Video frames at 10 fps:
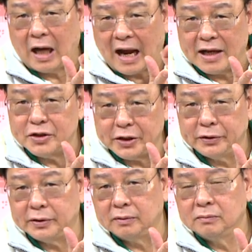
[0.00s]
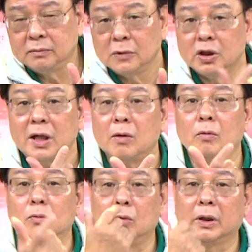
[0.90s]
安全的，像
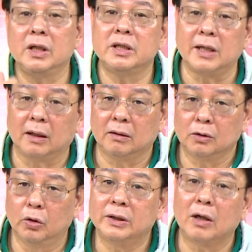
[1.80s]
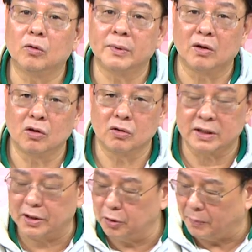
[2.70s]
我跟你讲，有一档股票就是
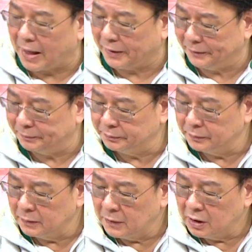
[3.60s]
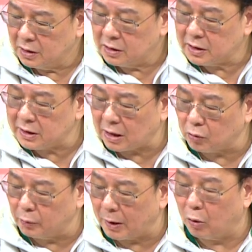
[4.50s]
三六八零，这档
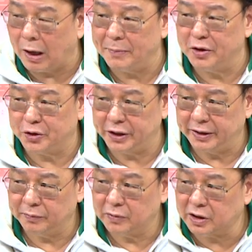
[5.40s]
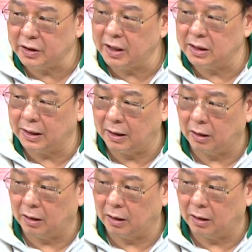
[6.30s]
股票我还没有接，今天你看